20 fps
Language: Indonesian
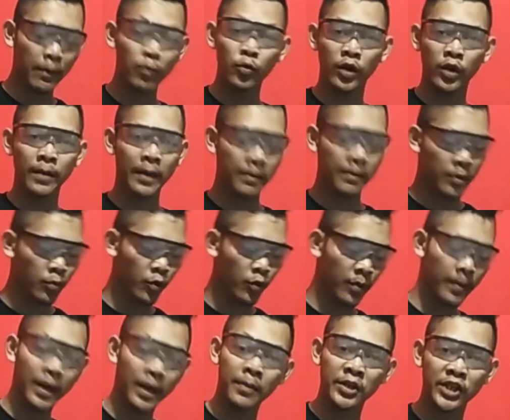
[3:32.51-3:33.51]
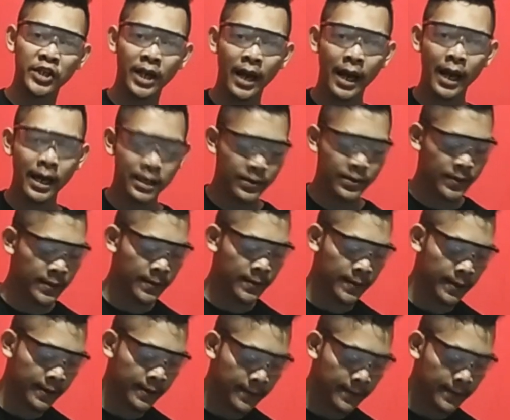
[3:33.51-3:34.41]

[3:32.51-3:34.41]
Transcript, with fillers: pemukiman-pemukiman masyarakat teman-teman